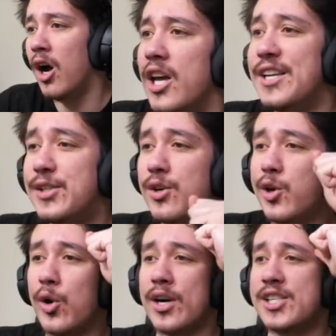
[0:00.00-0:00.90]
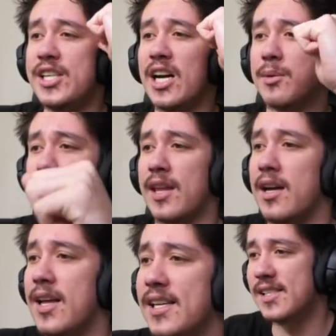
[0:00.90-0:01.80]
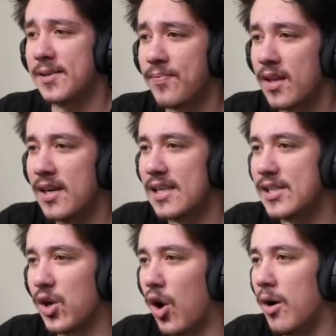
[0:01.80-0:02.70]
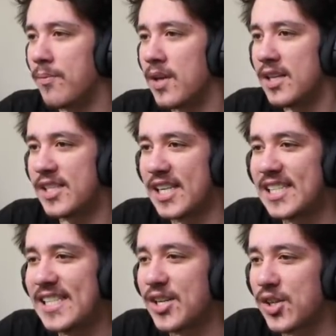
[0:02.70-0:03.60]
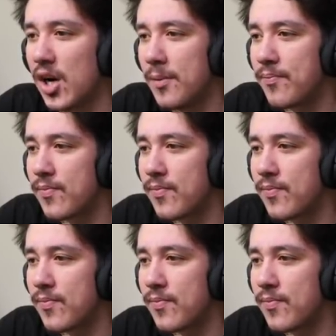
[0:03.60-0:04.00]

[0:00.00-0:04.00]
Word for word: 一瞬恐竜が死んだかと思った。ナイス。ゾウ信じてるぞ。